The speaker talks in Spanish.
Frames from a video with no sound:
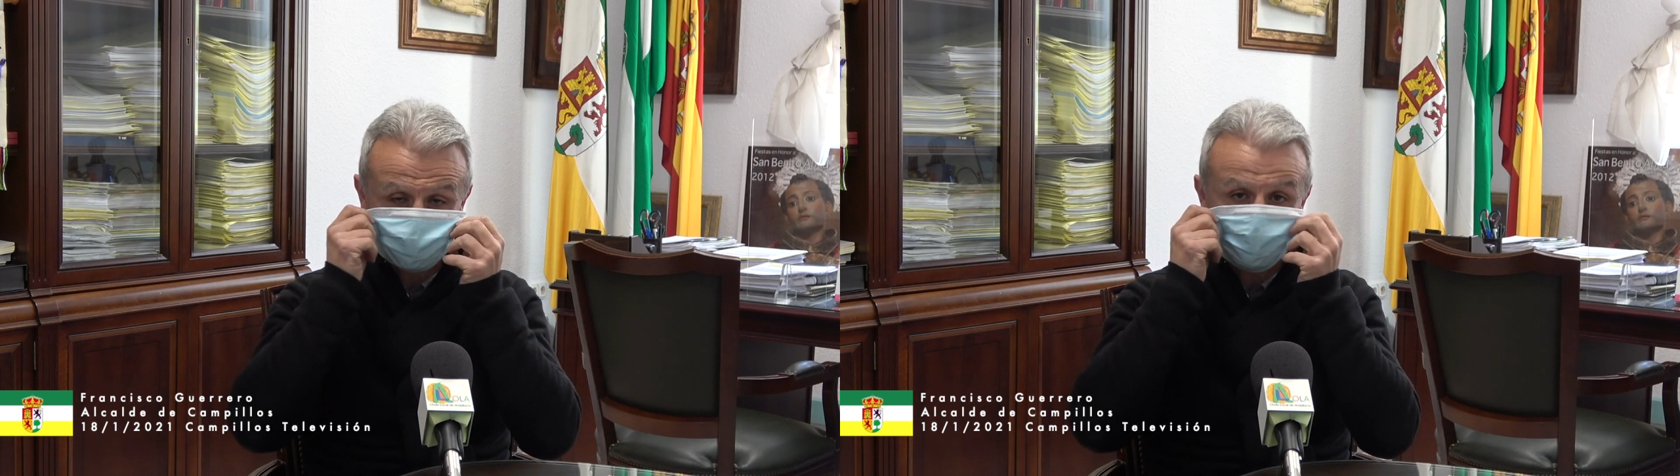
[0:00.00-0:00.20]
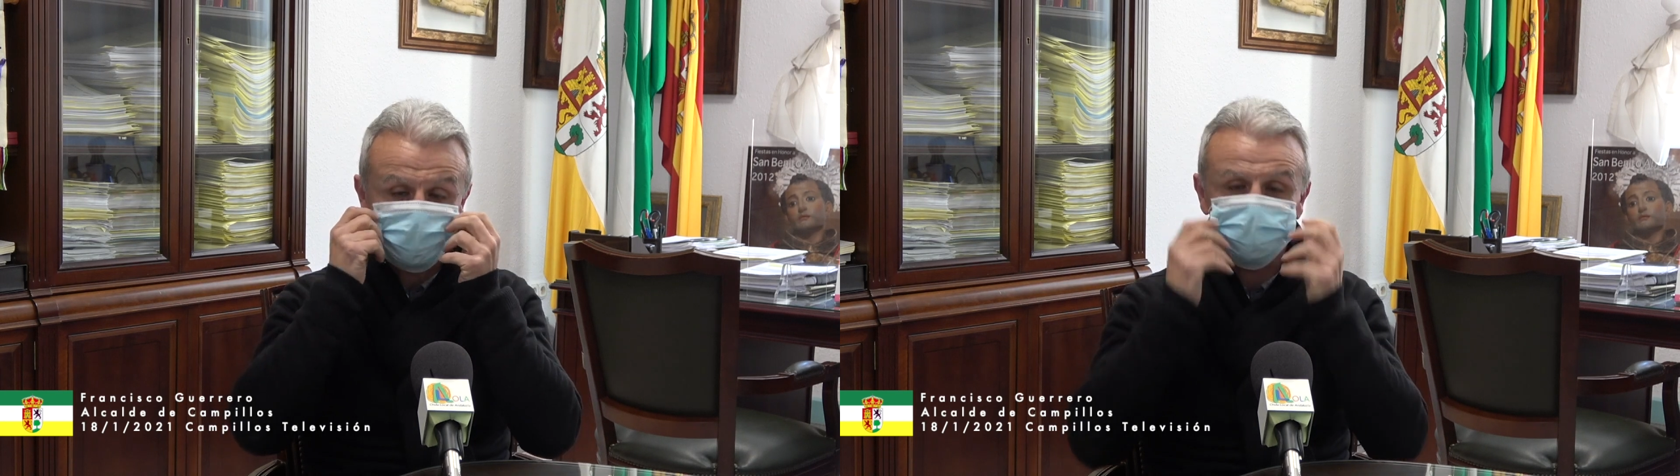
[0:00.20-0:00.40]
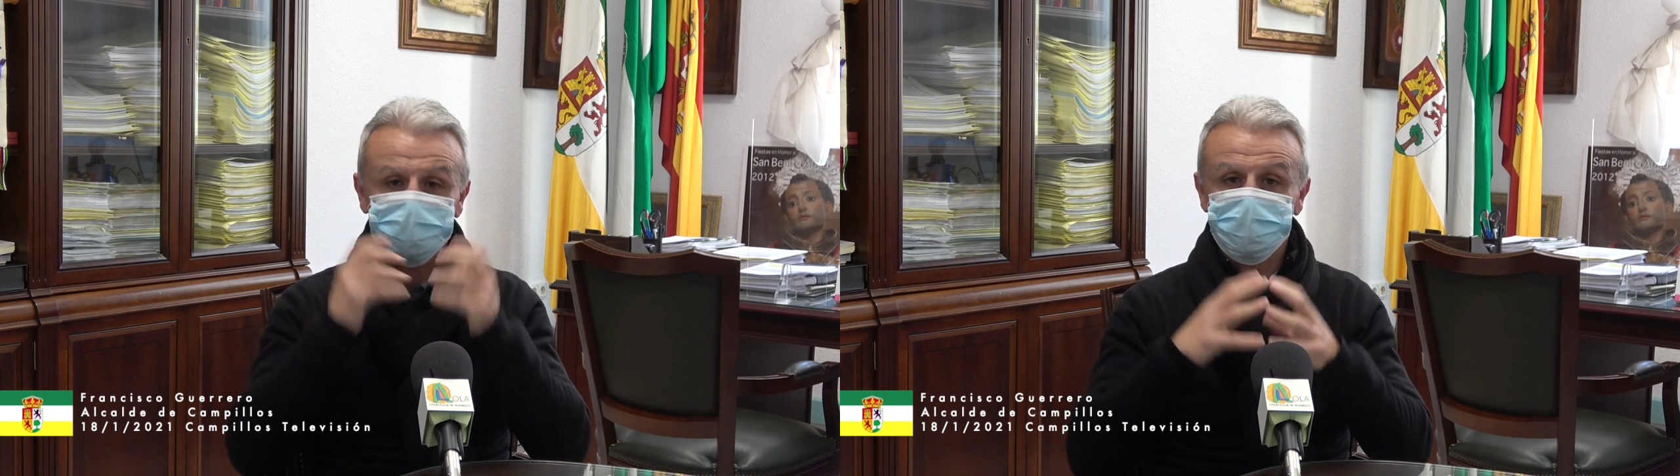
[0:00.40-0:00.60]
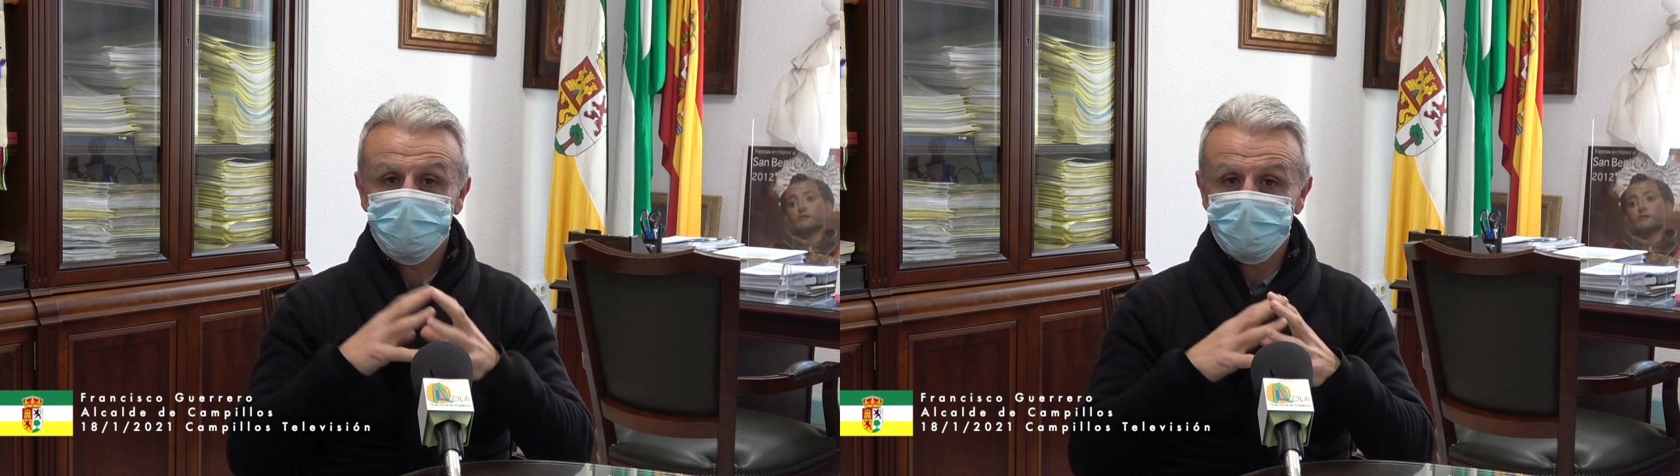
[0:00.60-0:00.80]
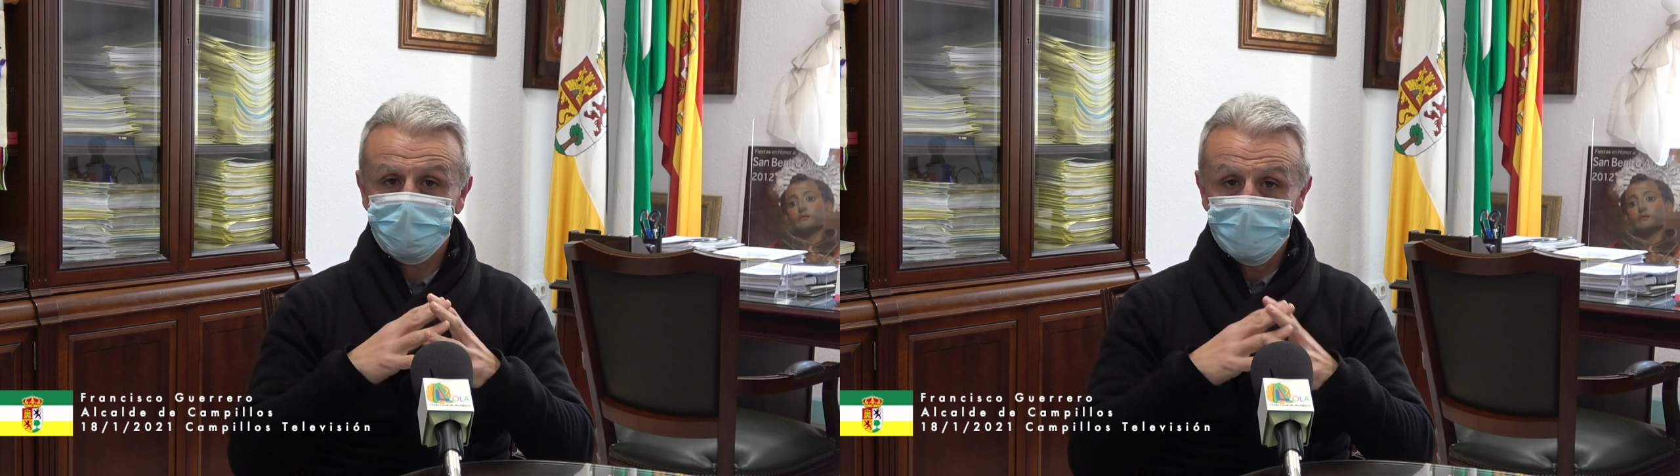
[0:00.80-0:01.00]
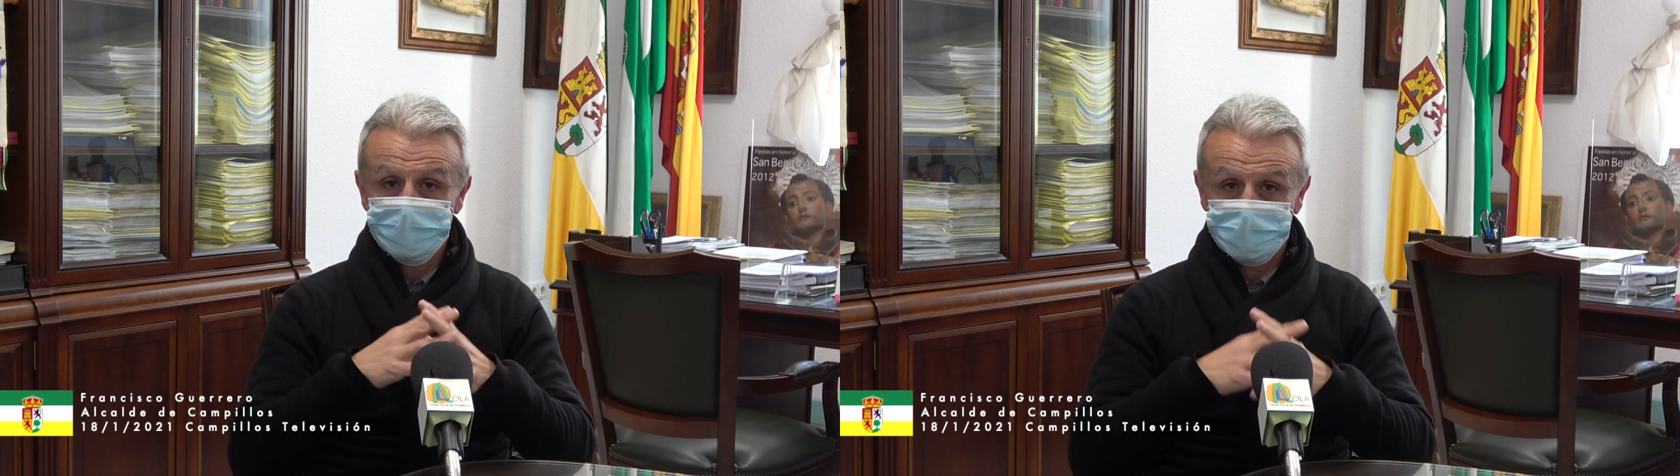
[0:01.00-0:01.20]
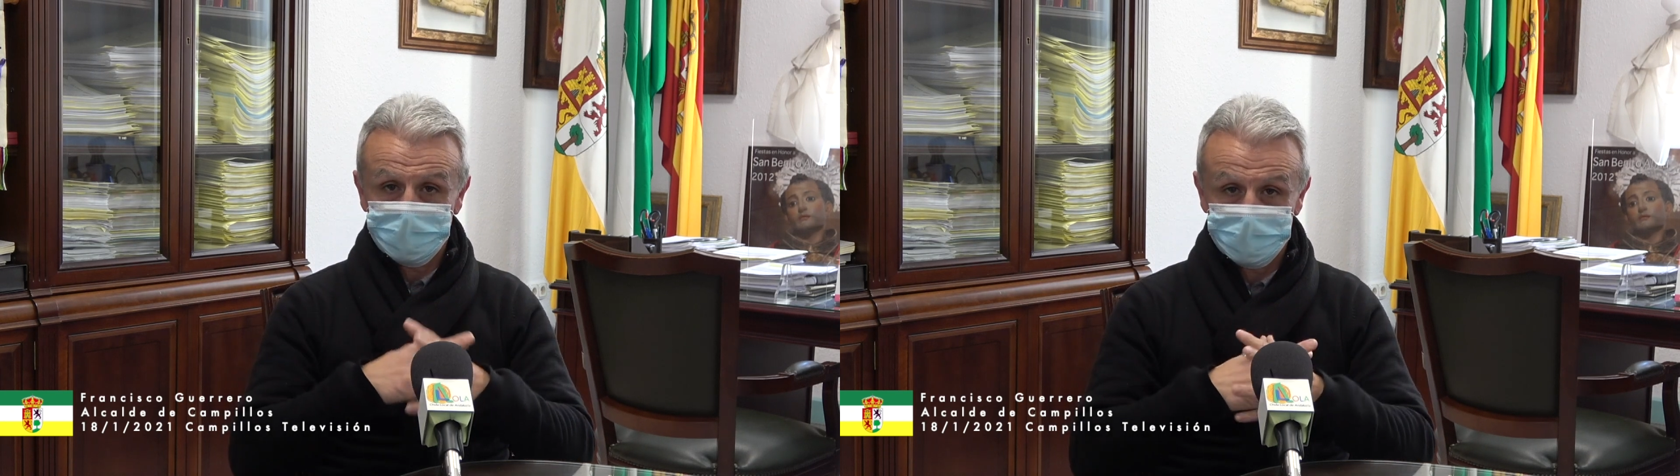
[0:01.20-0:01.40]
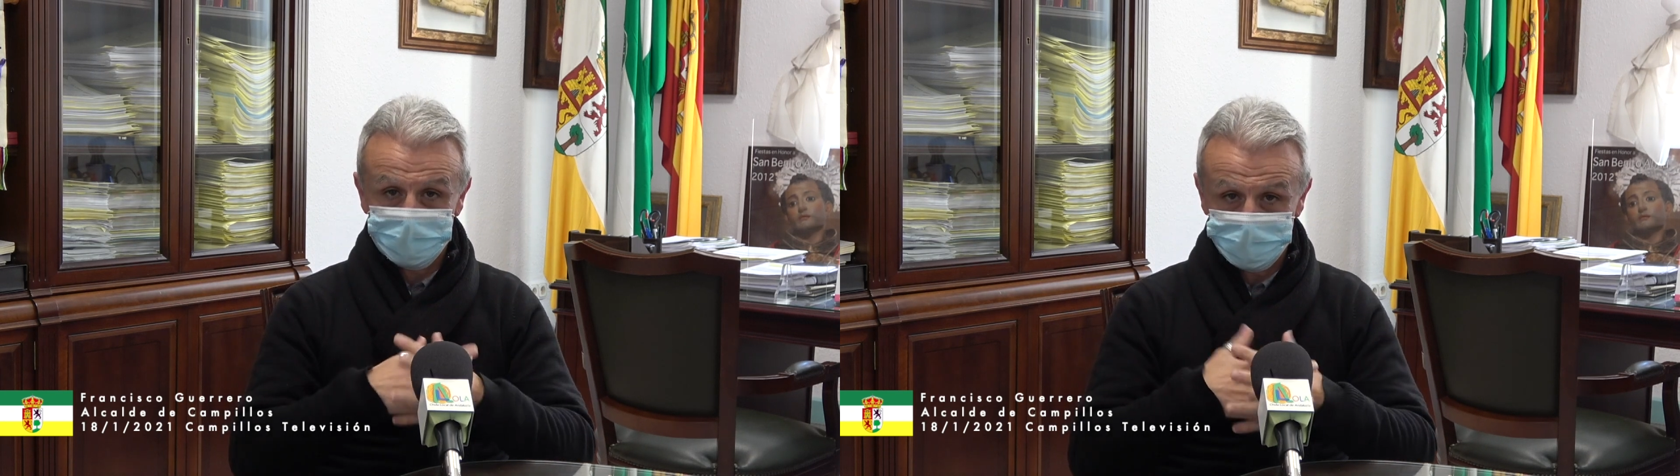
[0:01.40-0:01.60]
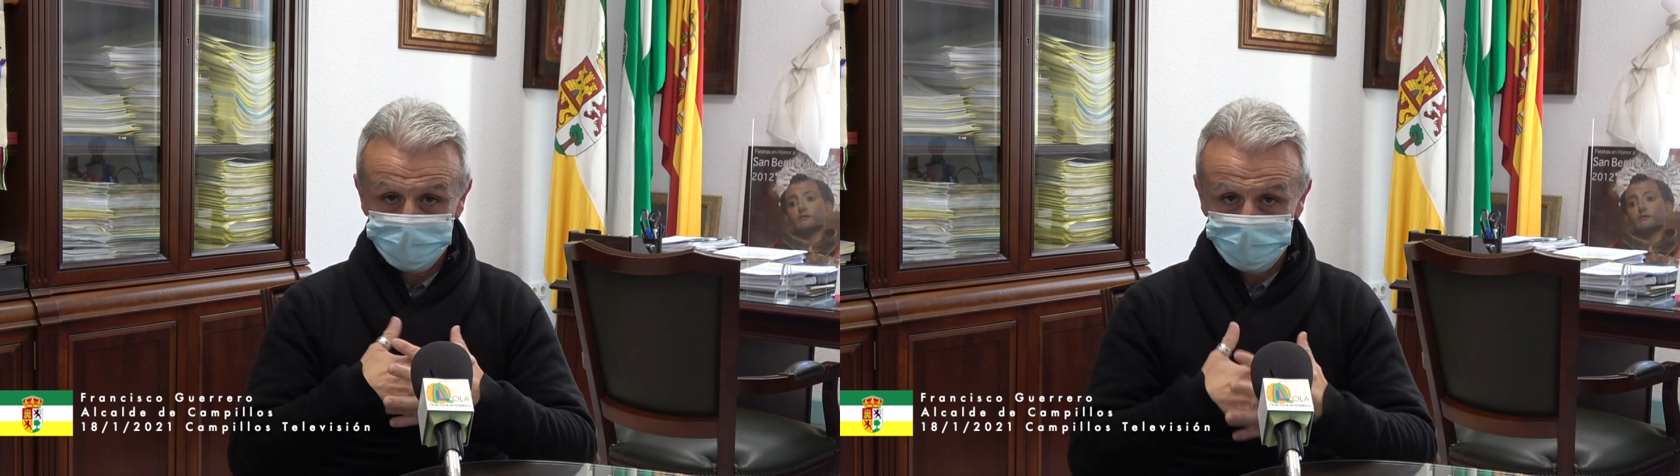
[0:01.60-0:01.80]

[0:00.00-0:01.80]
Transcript: Por tanto, el eh,